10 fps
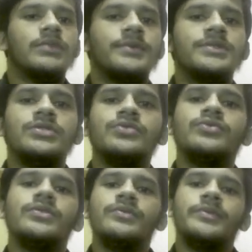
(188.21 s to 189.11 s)
আমি যে
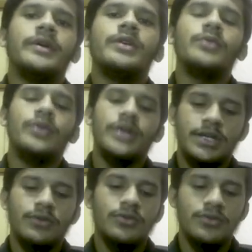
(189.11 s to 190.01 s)
শুধুমাত্র বিভাগীয়
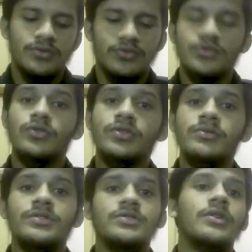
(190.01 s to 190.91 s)
পলিটেকনিকগুলো সোর্স করতে
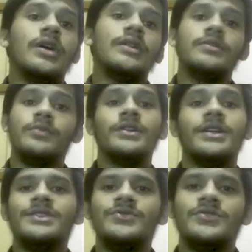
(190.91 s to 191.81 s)
বলতেছি আদার
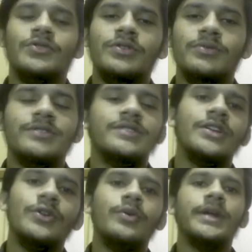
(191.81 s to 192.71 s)
পলিটেকনিক সোর্স করতে বলতেছি না
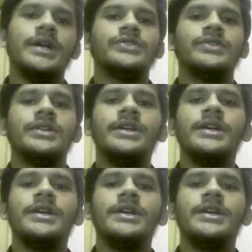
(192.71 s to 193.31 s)
এরকম না আসলে